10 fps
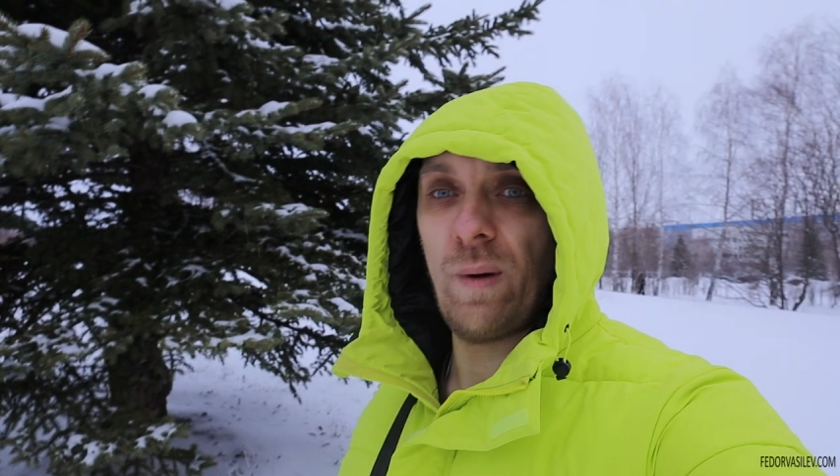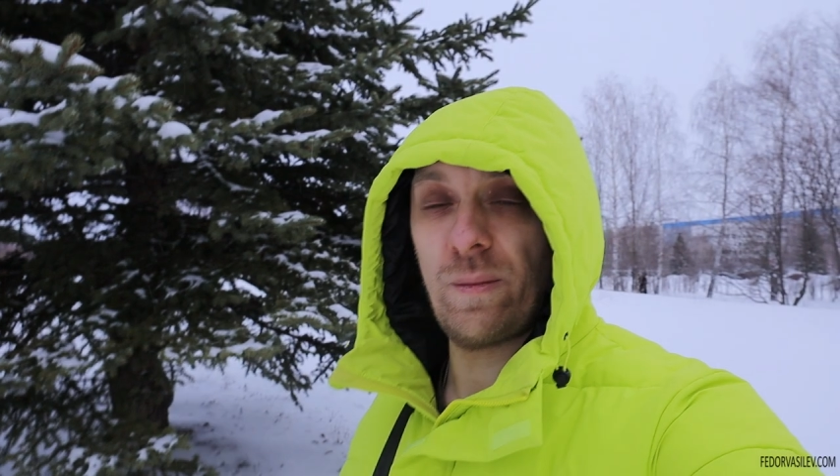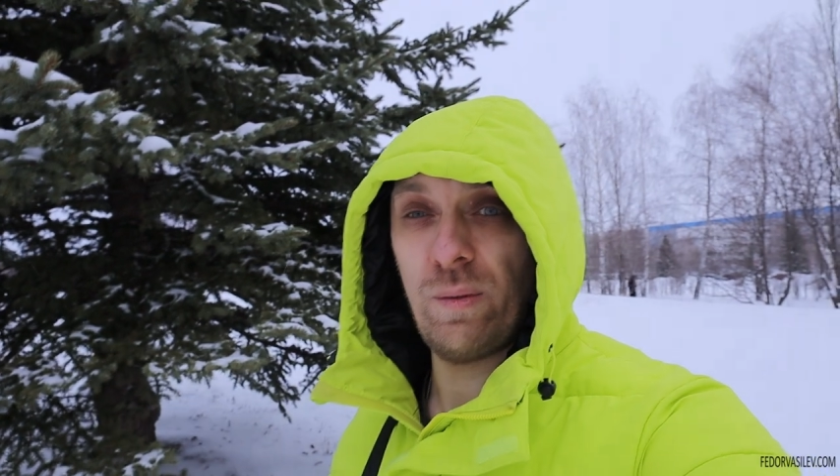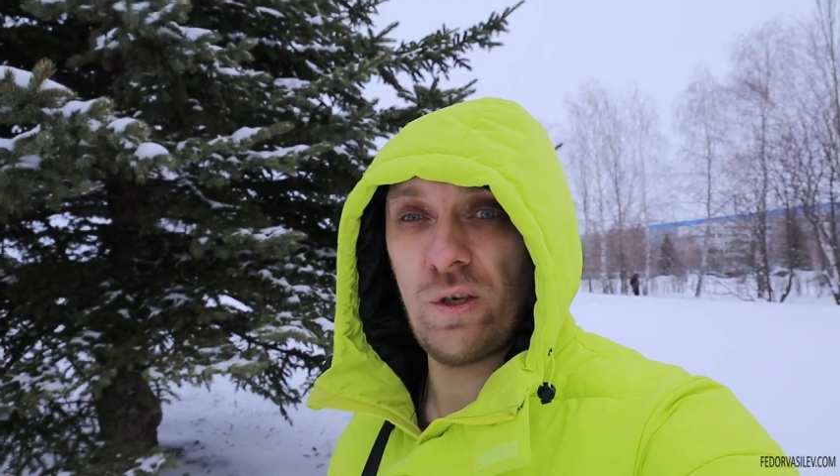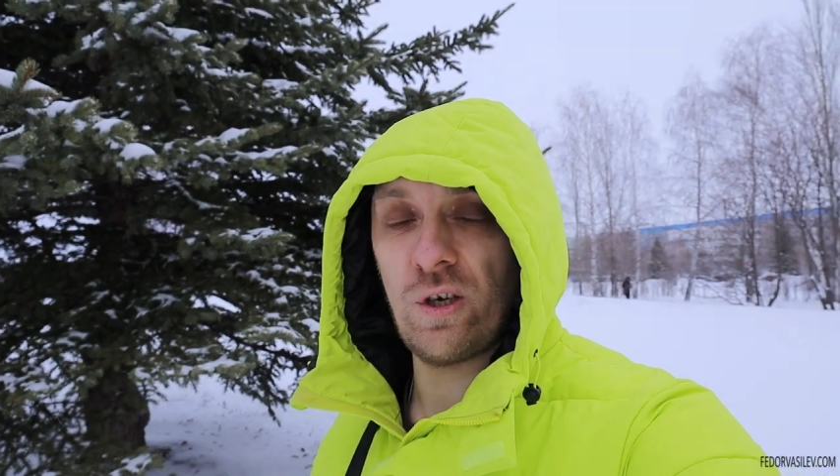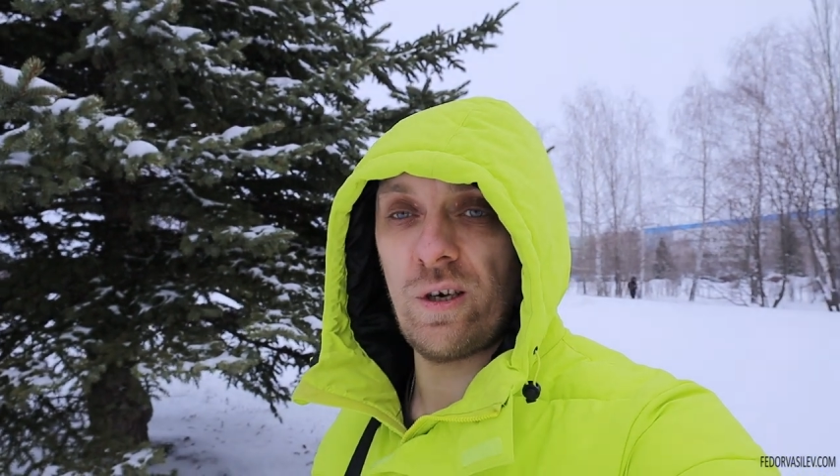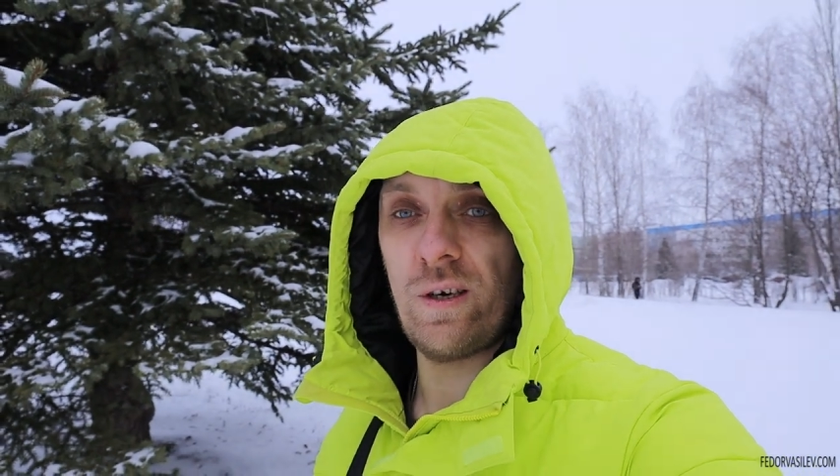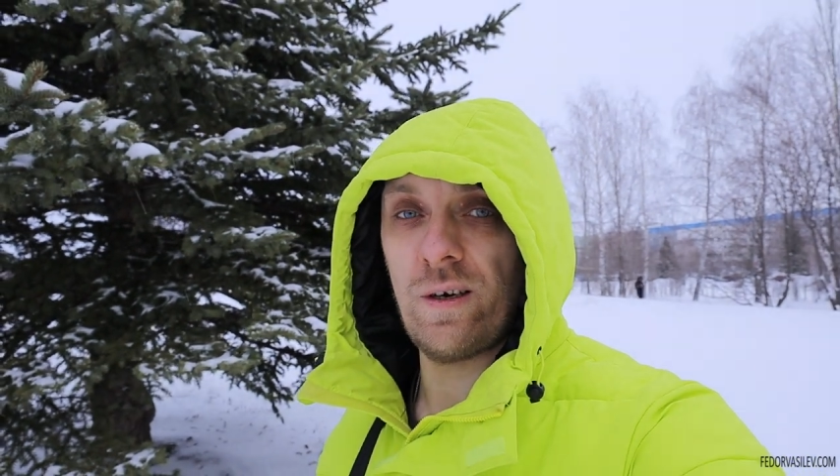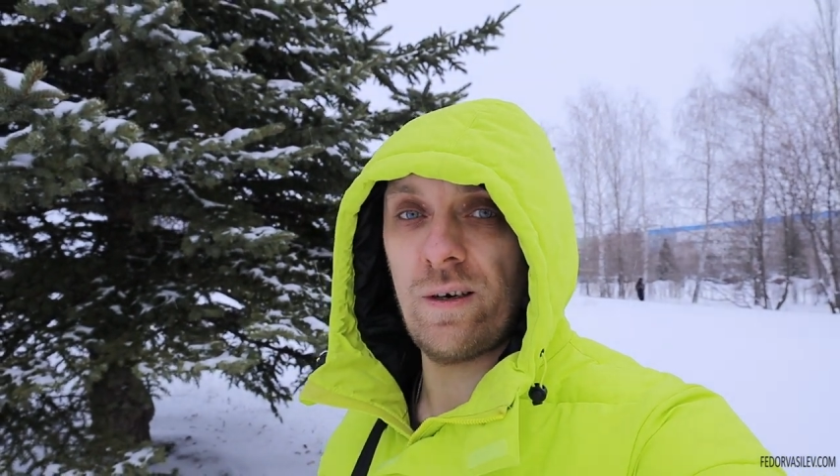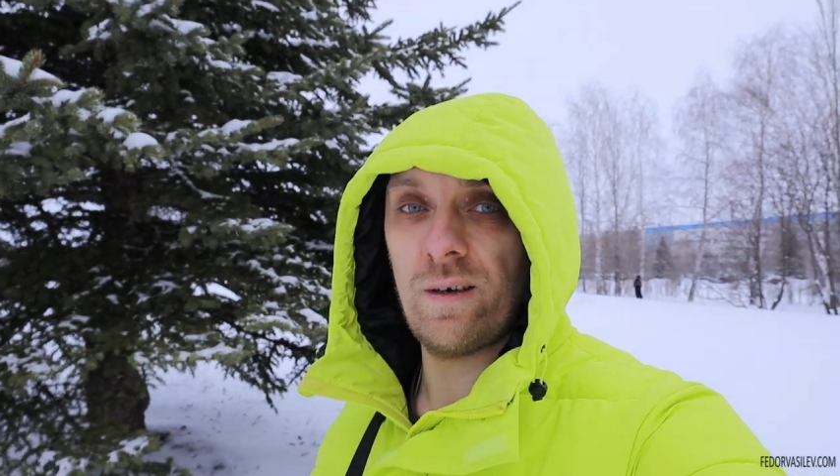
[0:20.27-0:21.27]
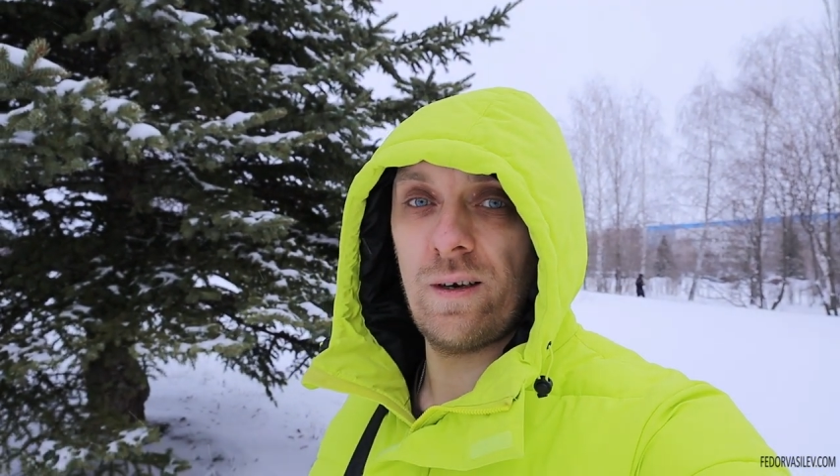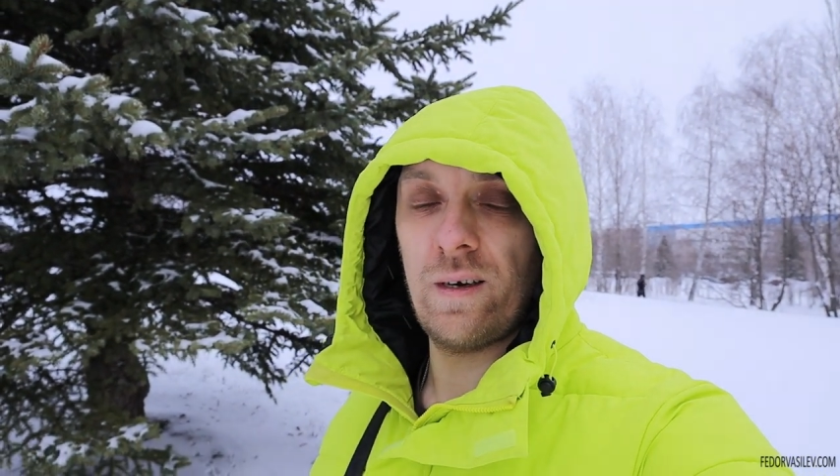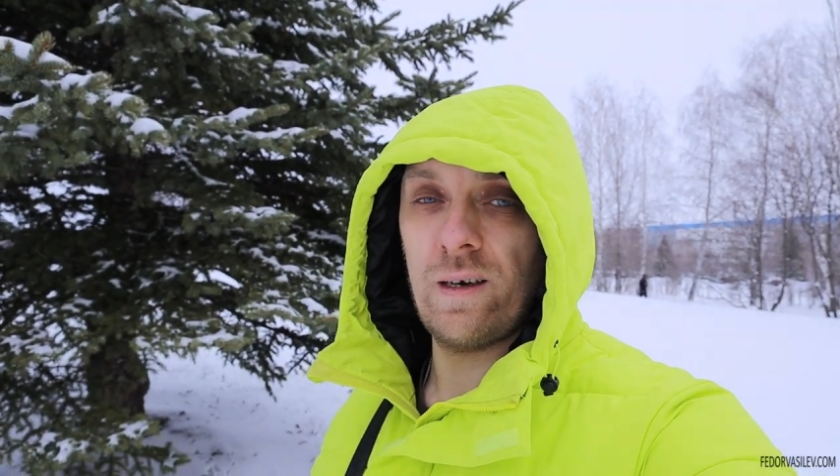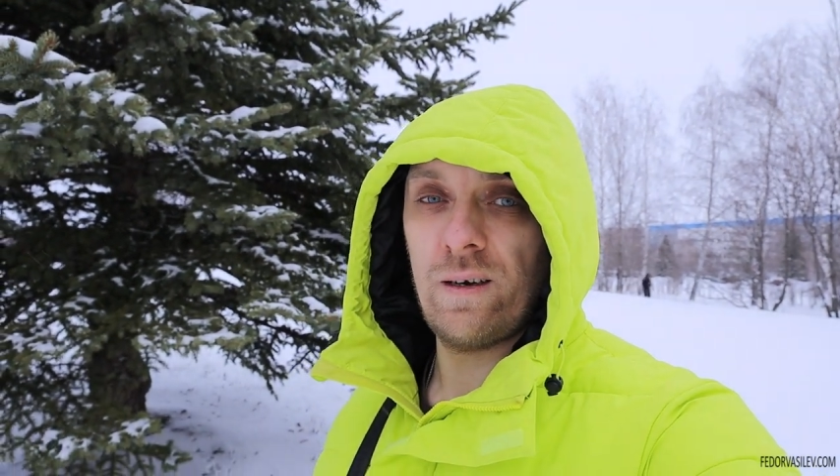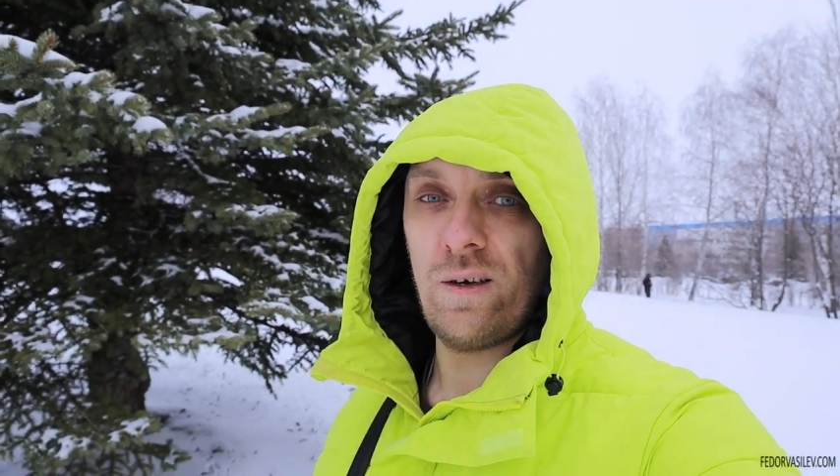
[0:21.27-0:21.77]
подписчики
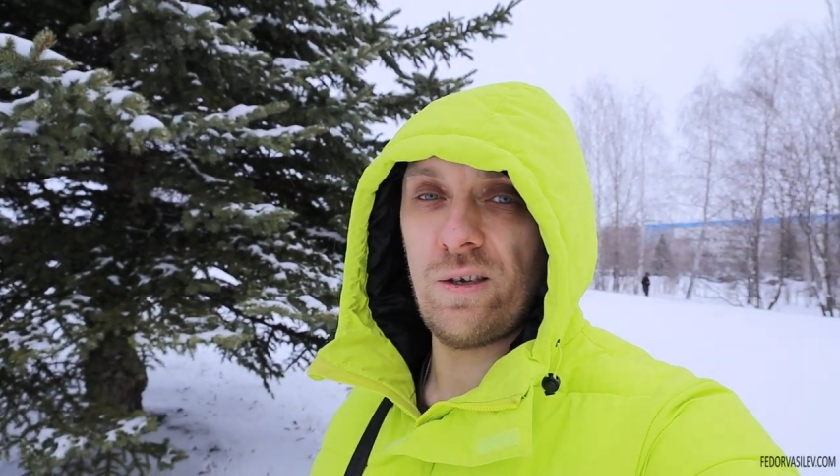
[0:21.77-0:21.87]
и